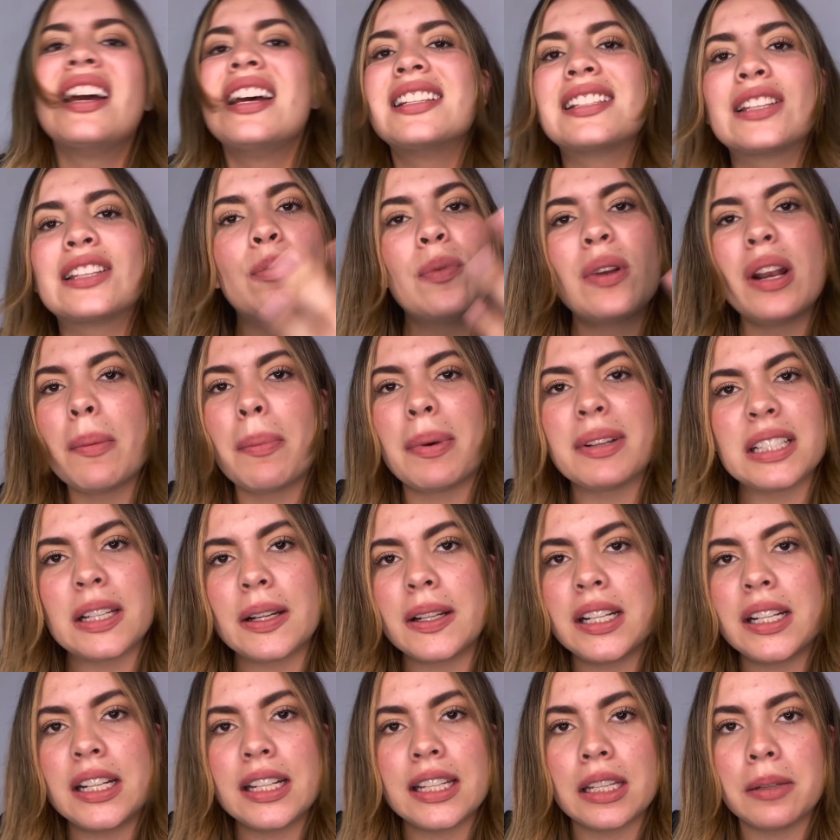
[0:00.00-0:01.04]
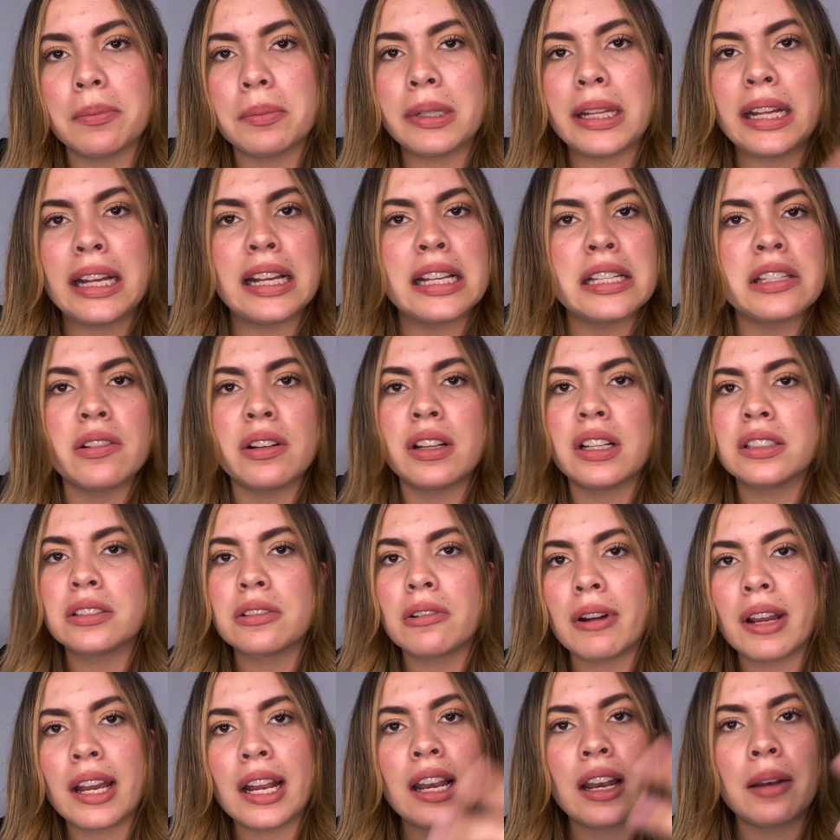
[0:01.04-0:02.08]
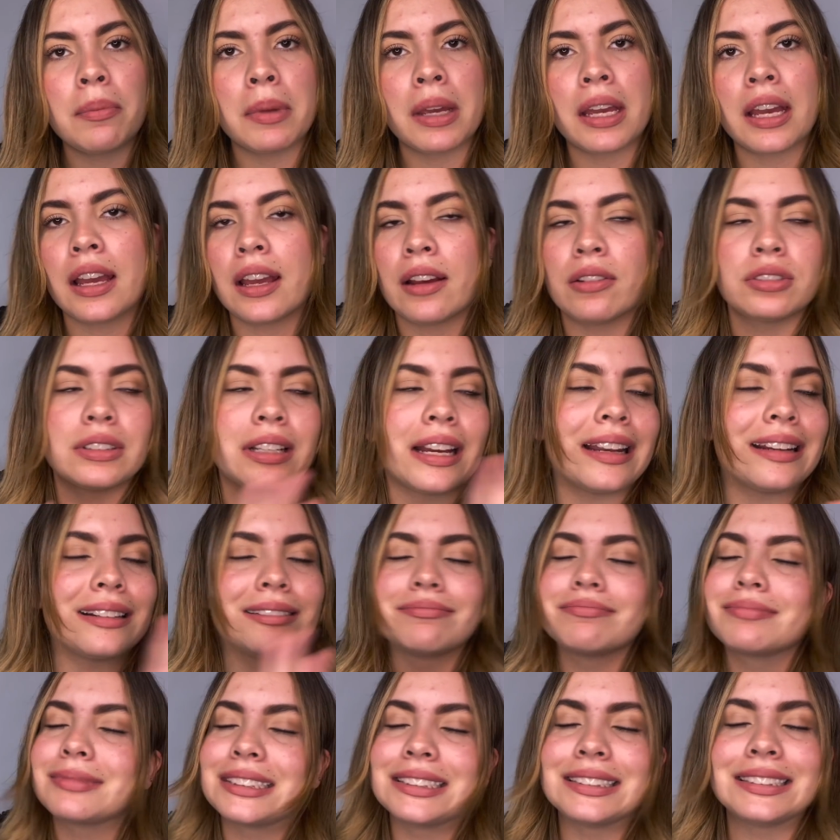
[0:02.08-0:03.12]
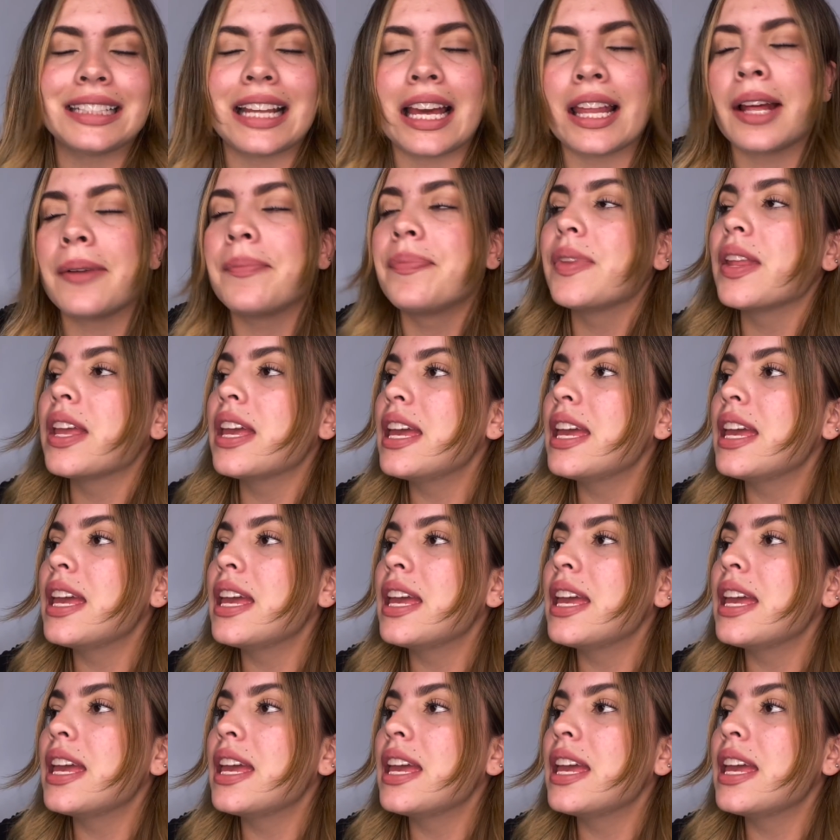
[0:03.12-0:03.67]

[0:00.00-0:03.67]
Es la pasaba en el gimnasio, en la escuela, en mi... O sea, nada.